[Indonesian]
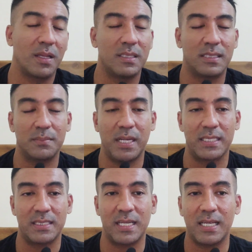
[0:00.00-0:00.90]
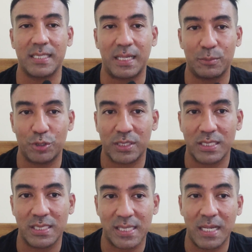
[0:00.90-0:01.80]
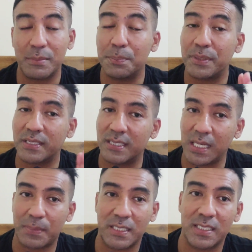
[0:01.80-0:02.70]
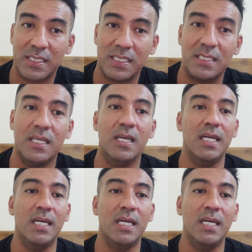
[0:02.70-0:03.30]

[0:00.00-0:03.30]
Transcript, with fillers: sebaiknya kamu segera mempersiapkan diri,